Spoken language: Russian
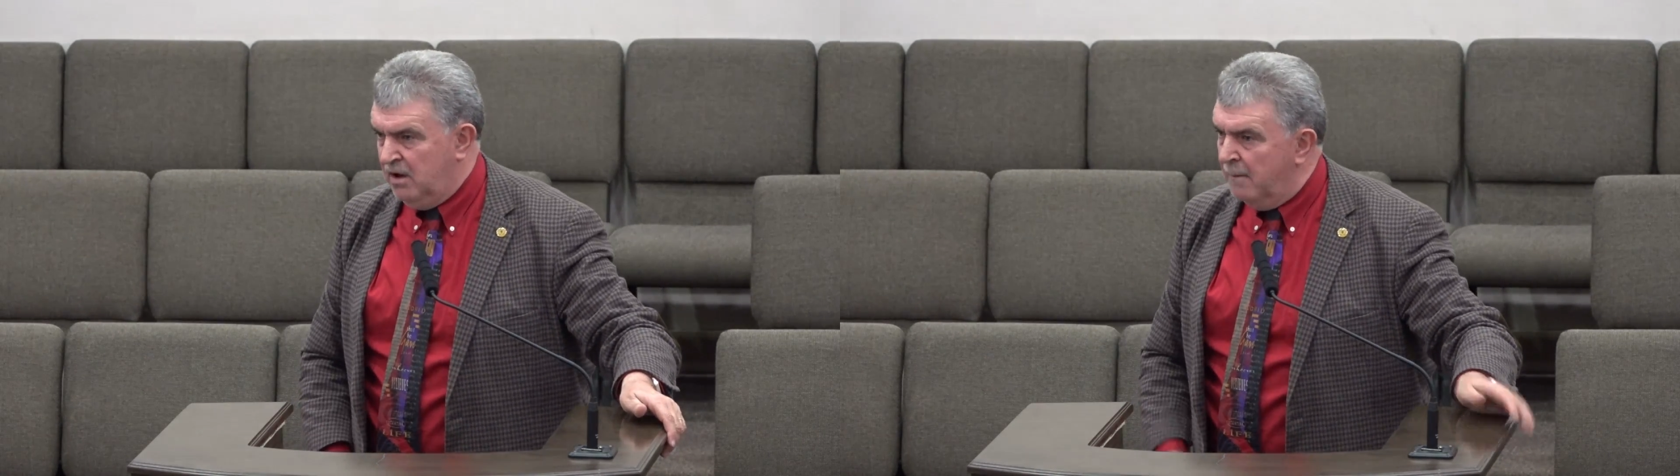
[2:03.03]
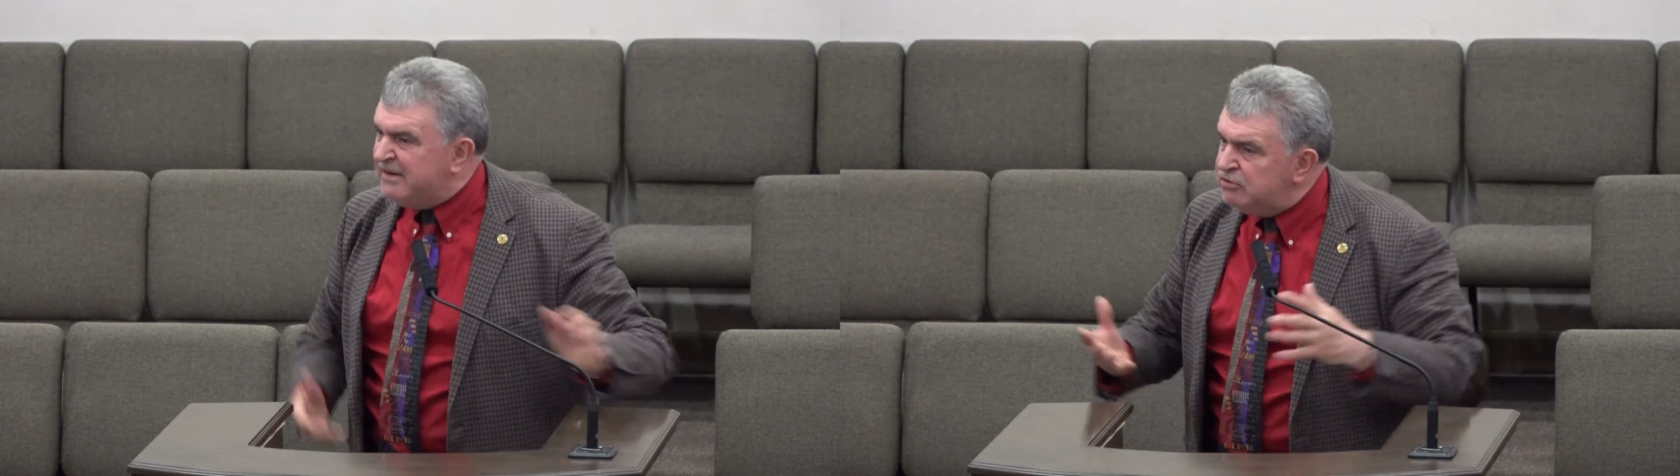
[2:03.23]

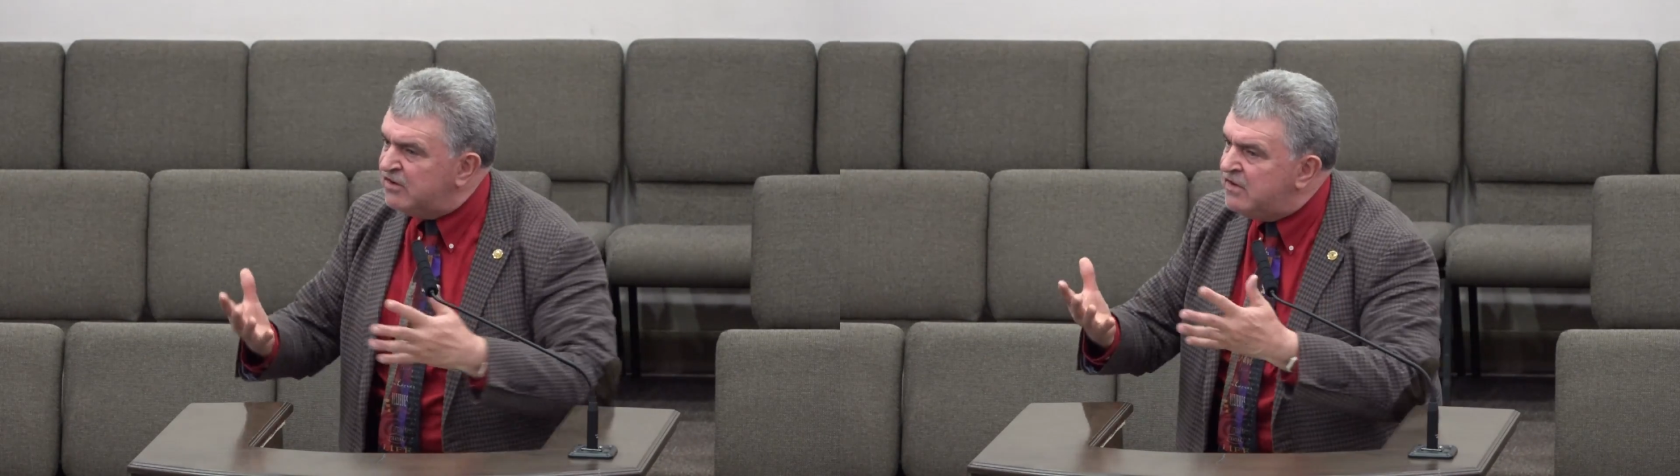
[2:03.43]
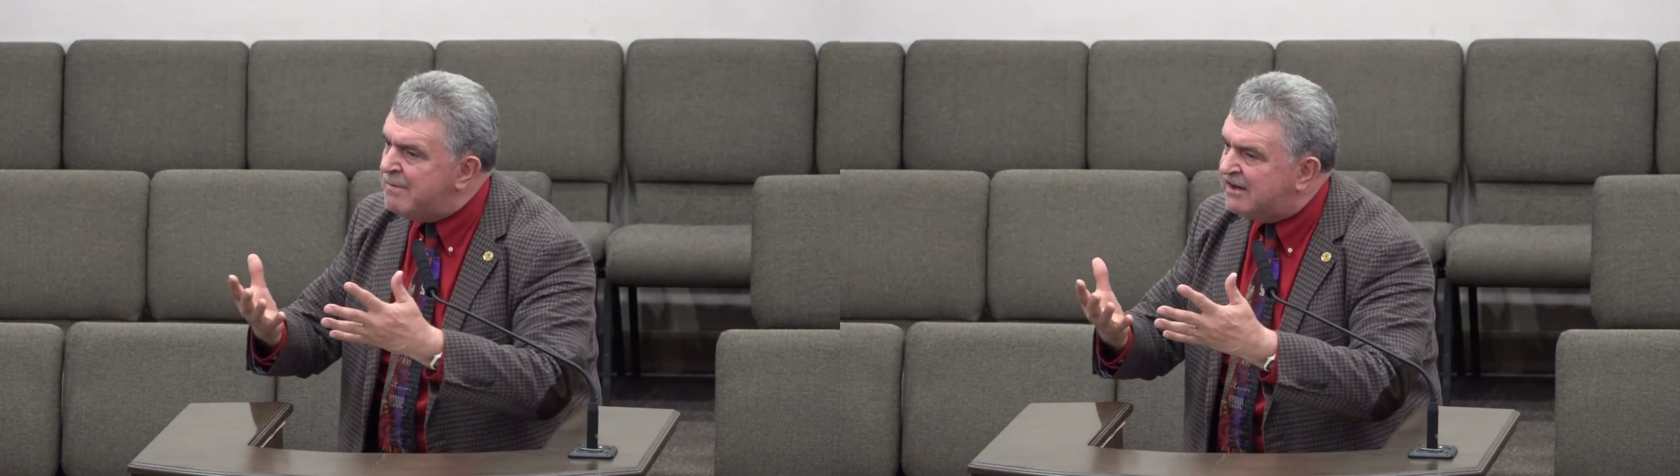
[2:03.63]

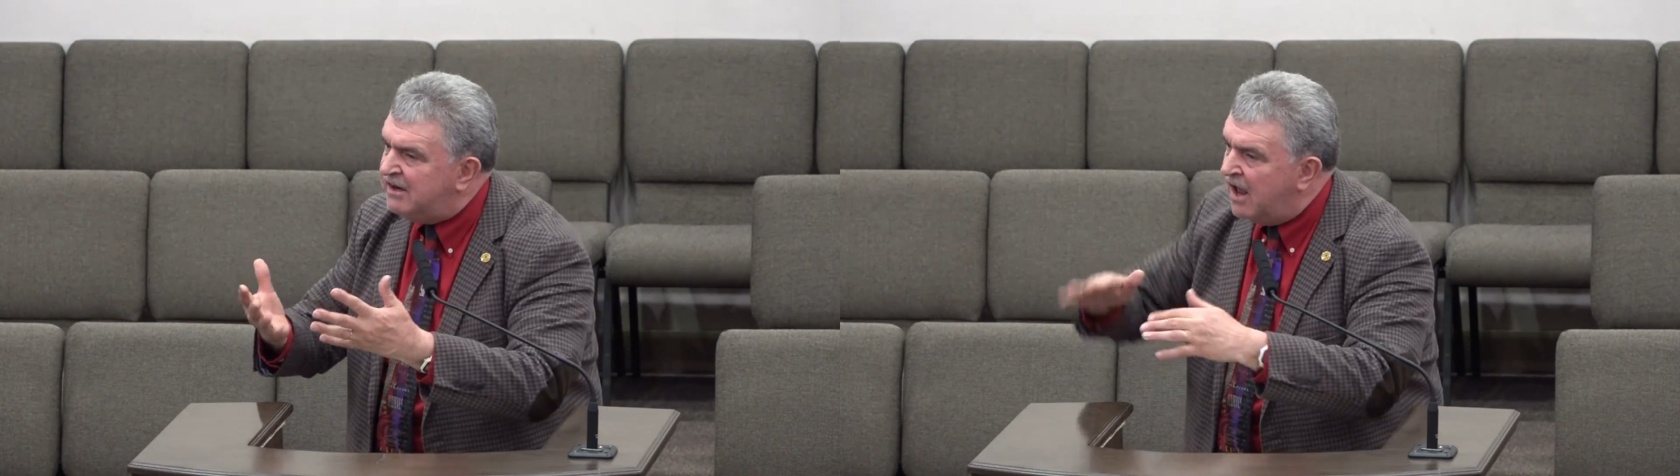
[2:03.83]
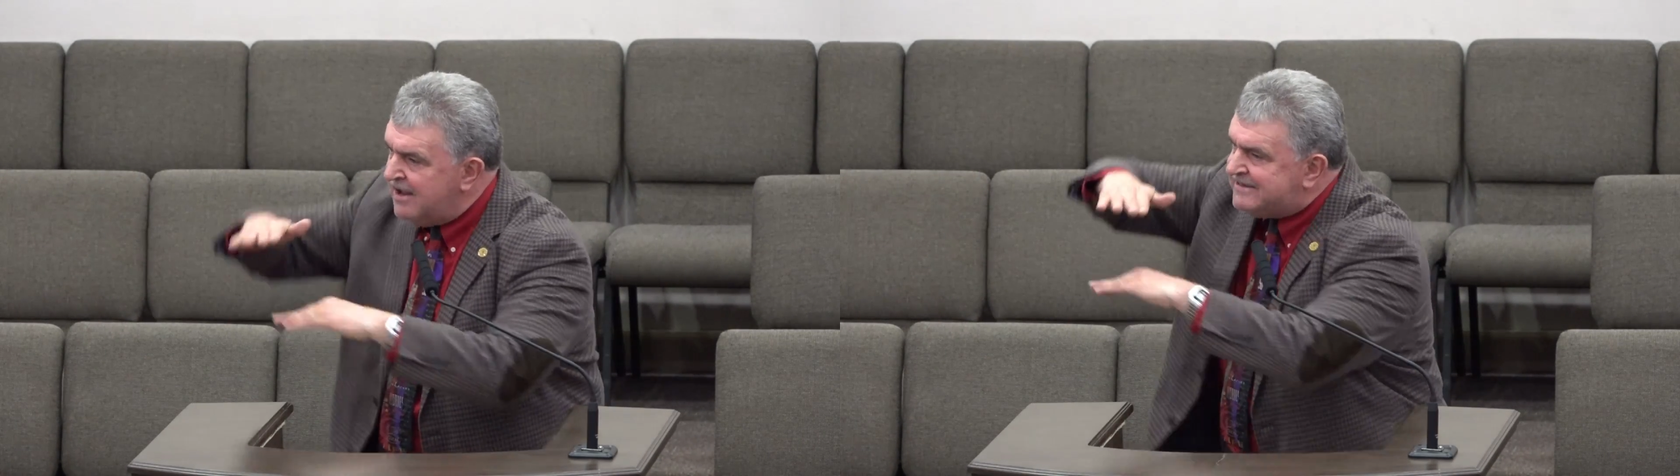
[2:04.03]
Послушайте
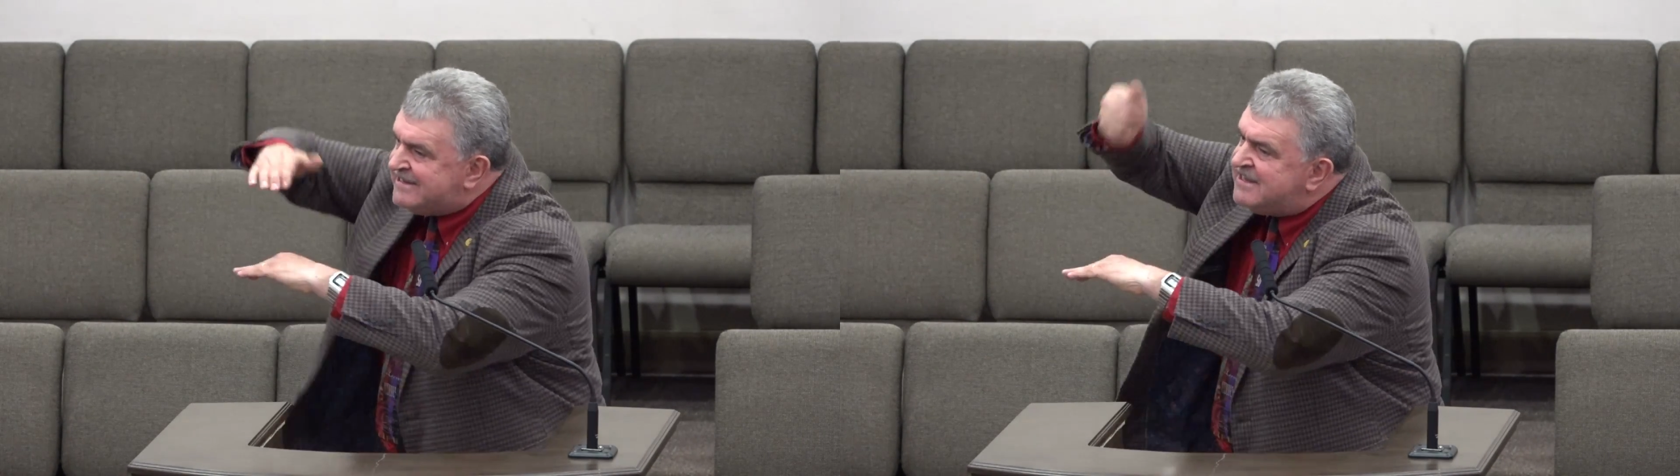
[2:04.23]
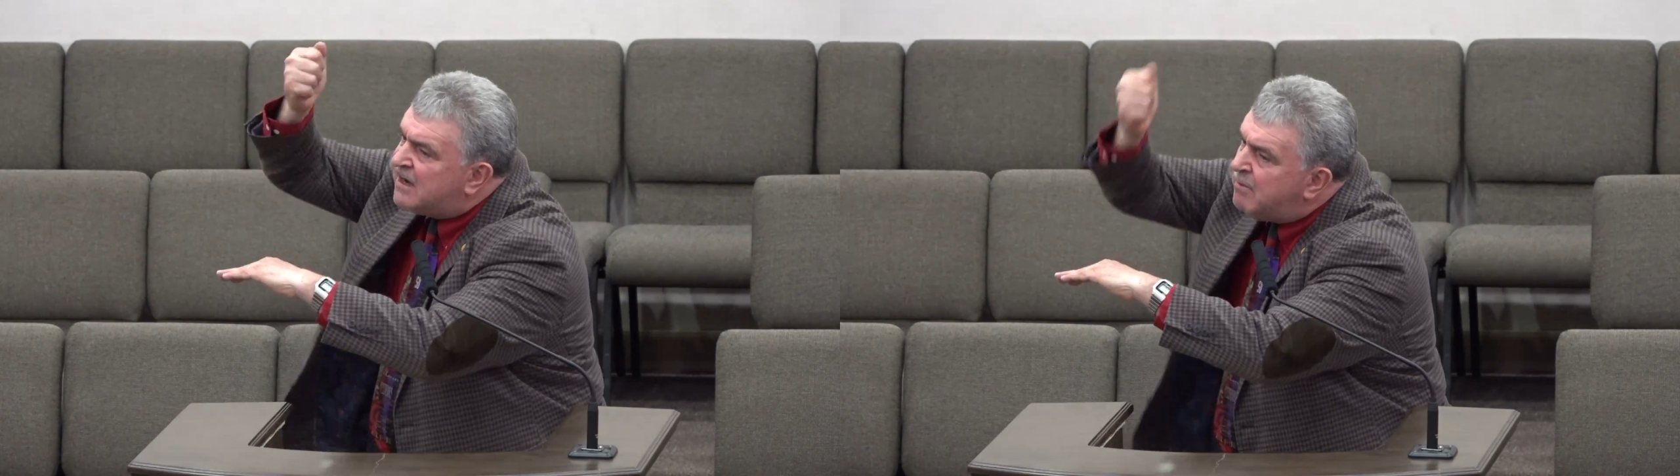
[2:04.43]
внимательно, со
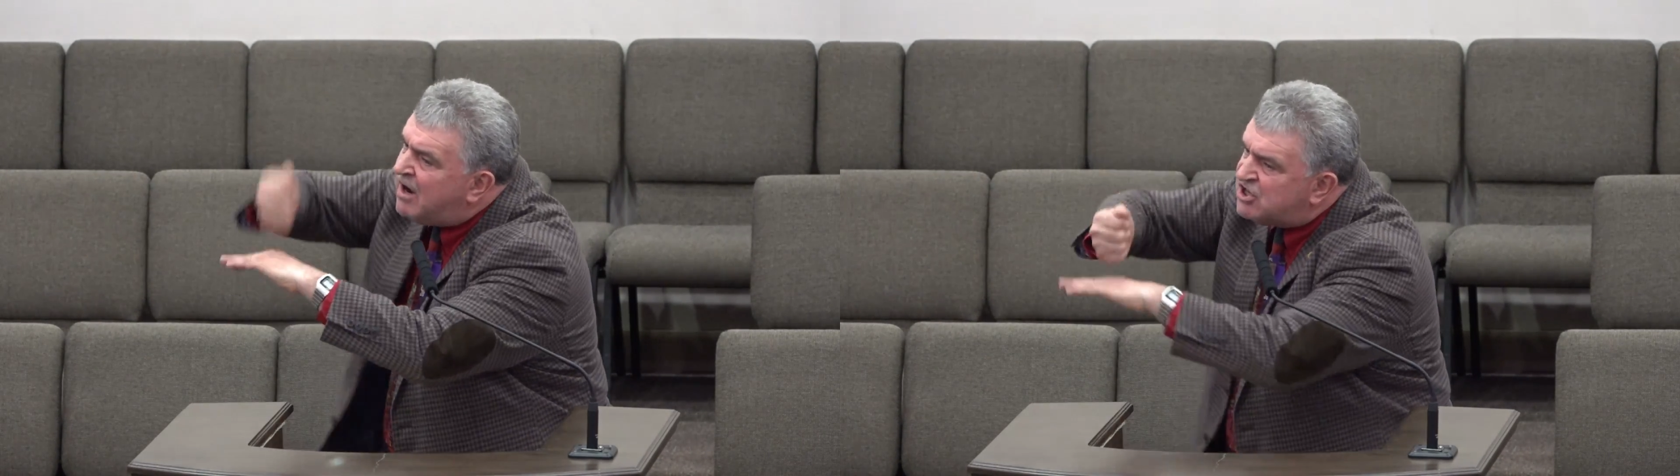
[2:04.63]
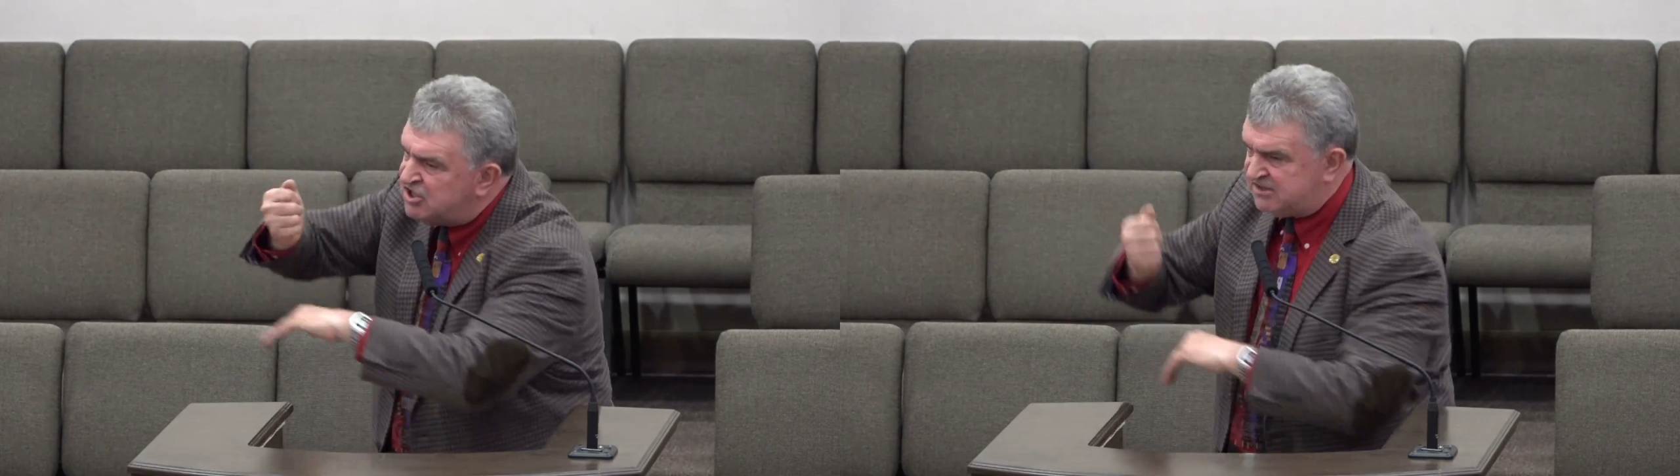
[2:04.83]
знаком
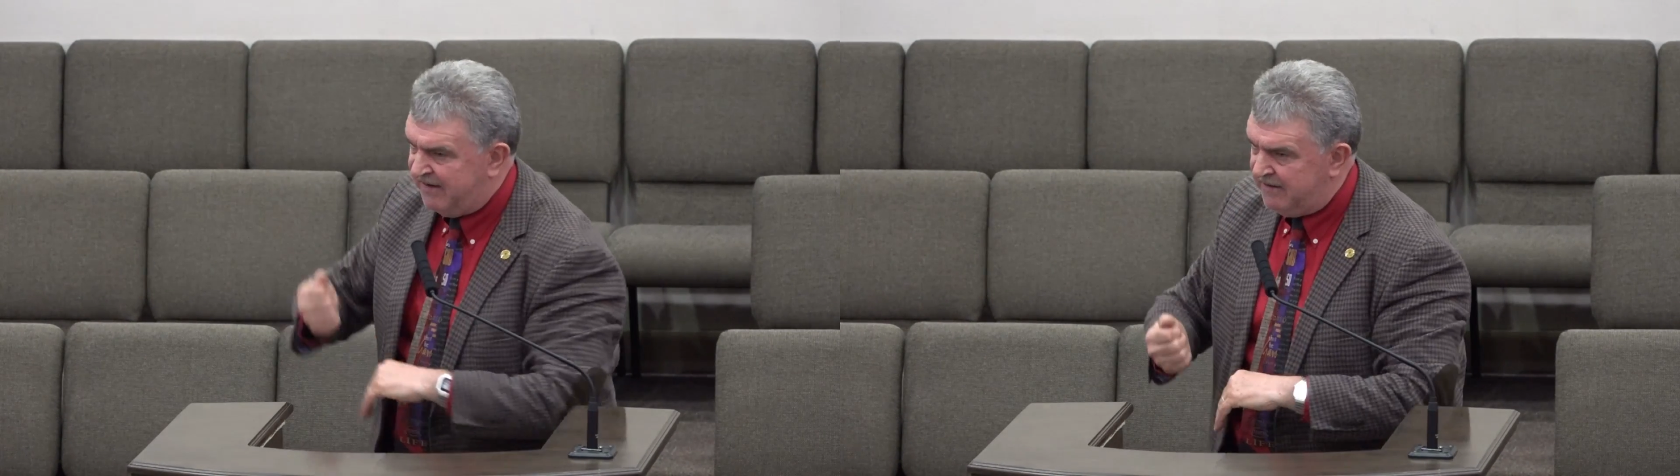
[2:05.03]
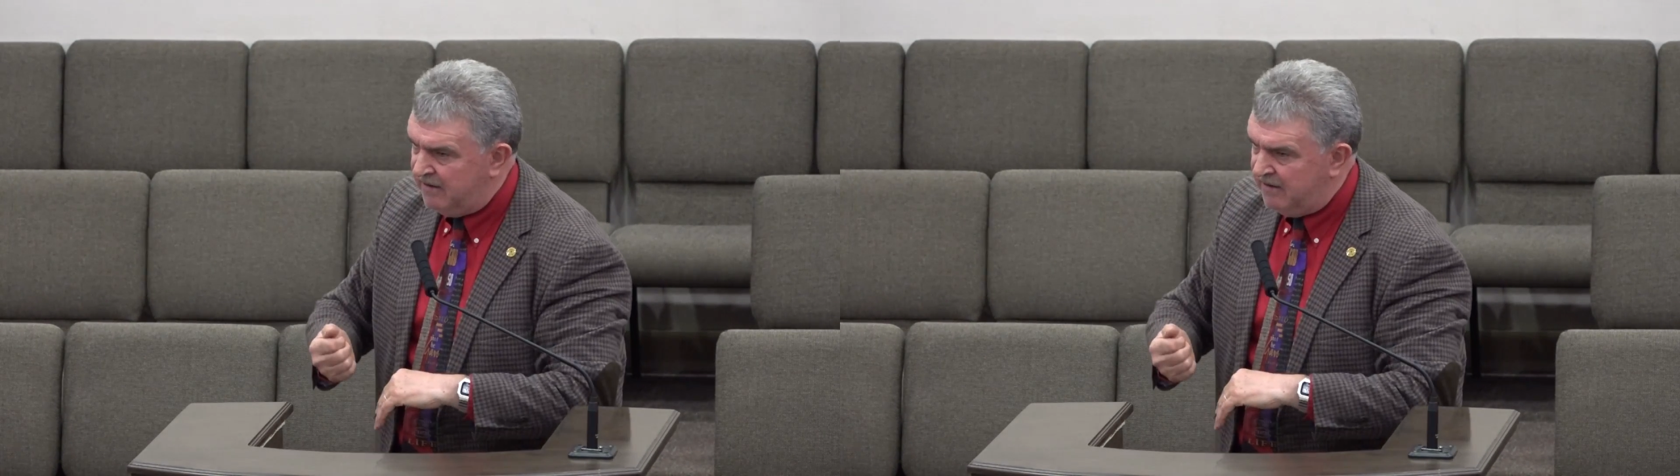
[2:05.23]
качества.